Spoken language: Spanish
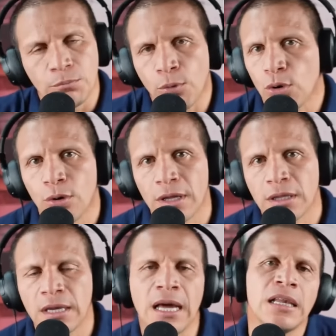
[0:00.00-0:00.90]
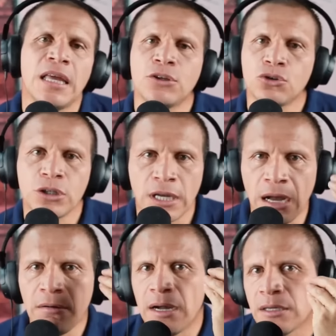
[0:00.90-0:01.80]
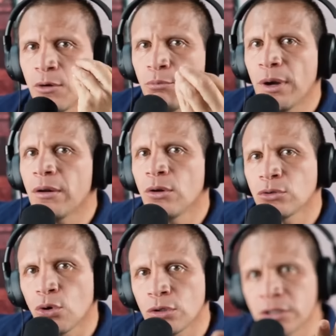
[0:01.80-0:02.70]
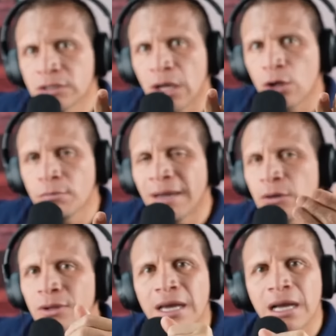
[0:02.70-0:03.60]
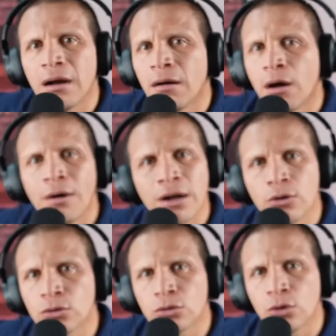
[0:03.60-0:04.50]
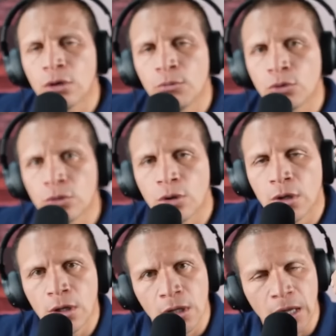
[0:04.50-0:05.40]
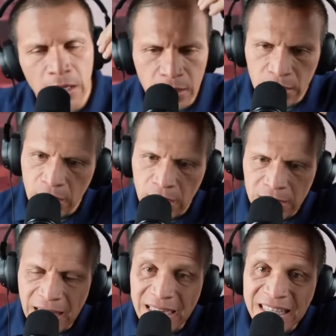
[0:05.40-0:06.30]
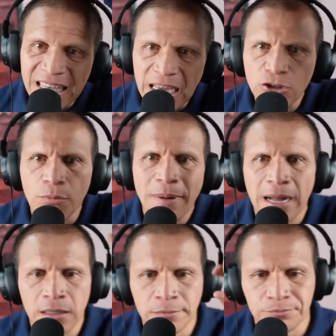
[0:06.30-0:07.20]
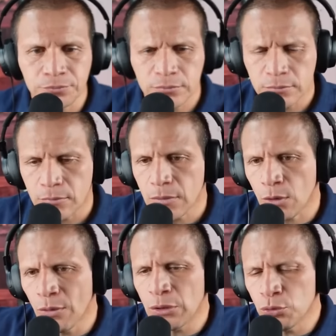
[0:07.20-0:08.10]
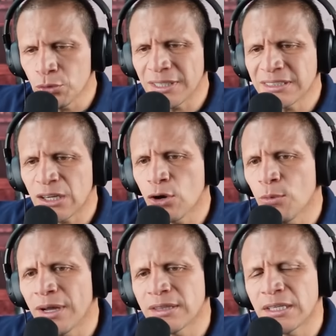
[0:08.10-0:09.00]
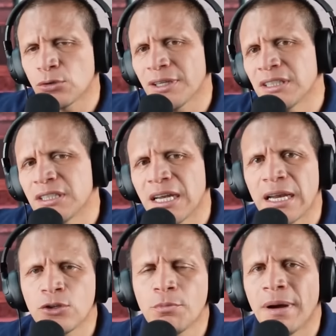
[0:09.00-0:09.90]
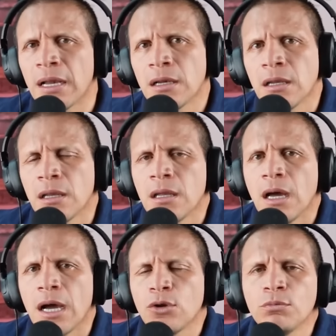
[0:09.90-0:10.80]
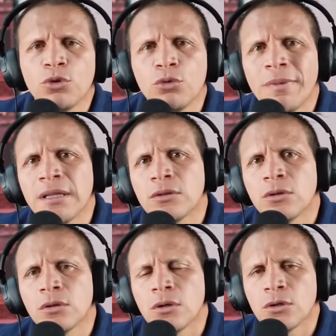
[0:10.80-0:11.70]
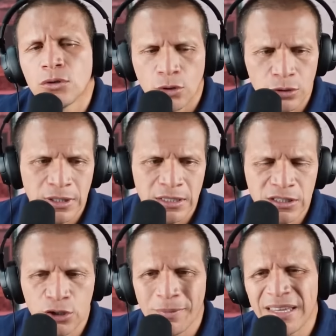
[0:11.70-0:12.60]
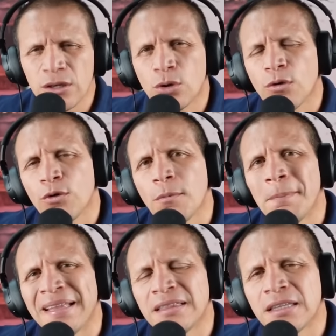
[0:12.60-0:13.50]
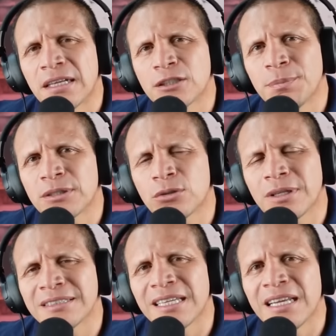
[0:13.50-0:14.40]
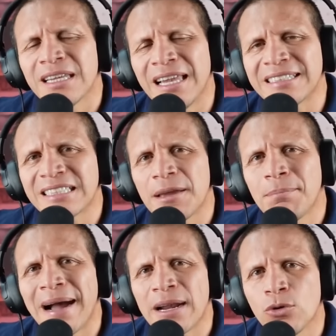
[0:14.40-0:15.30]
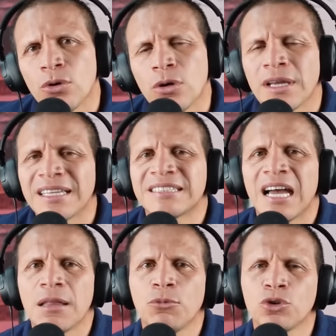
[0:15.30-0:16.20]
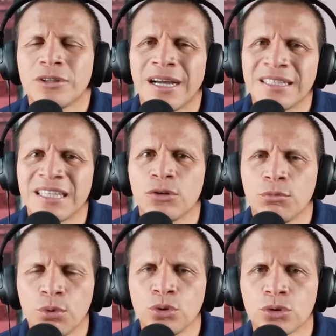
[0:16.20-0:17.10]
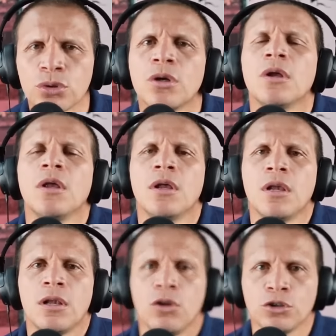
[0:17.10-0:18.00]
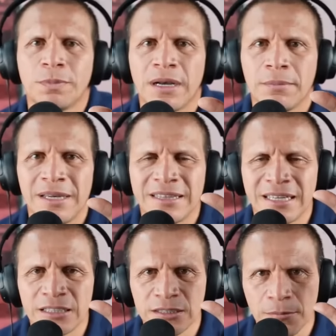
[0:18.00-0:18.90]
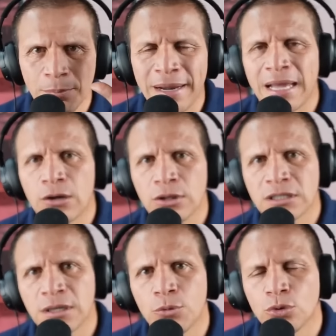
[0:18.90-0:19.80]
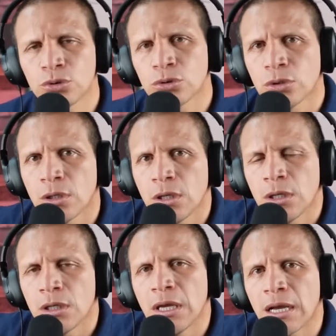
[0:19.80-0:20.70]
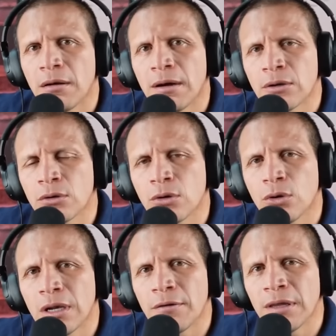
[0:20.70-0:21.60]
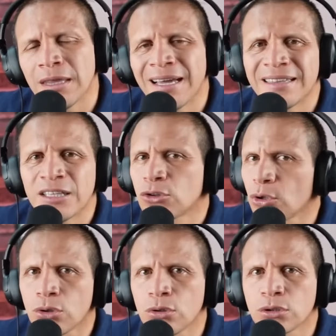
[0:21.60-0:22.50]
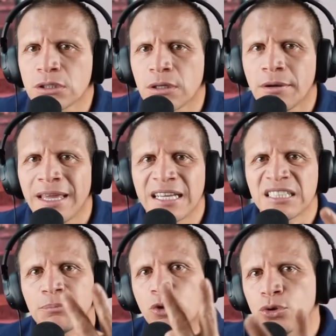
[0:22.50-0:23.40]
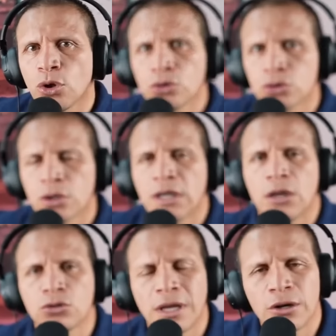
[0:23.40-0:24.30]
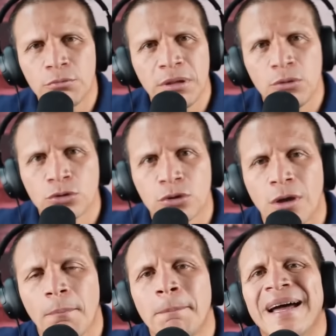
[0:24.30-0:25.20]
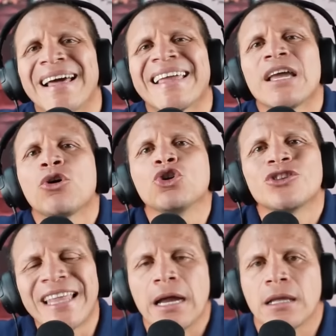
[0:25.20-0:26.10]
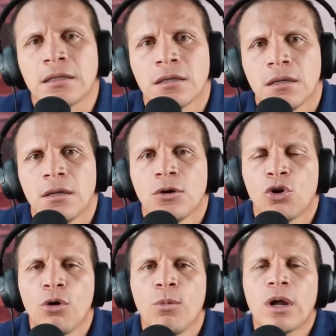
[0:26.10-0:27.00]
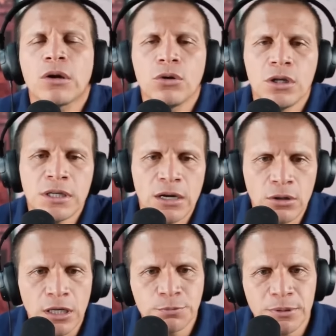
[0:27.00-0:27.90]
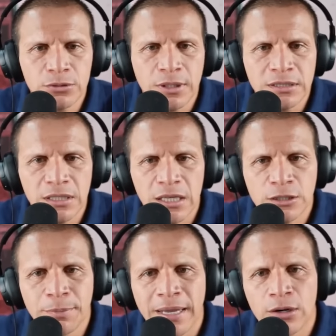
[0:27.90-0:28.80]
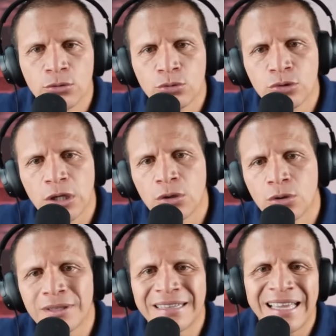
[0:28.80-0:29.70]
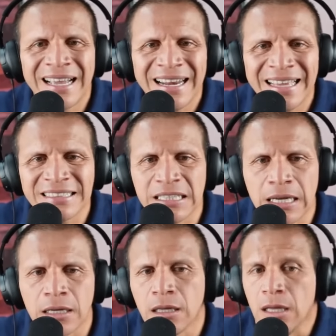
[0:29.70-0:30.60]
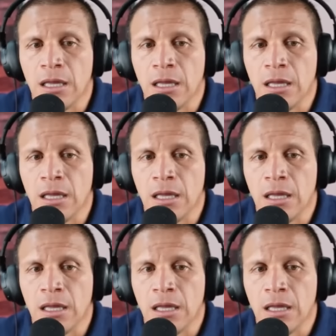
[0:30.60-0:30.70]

Por lo general ellos llegaban a un pueblo con listado en mano y acababa con todo el mundo. En, de aquí a Yopal, cuando uno ya está como a tres horas de llegar a Yopal, hay un monumento donde, si no me equivoco, fueron 23 personas las que paró, que estaban montadas en un bus los paramilitares pararon ese bus y acabaron con la vida de todos los que estaban ahí, excepto dos que los dejaron vivos para que contaran cómo arrodillaron a las personas y les pegaron un tiro de gracia.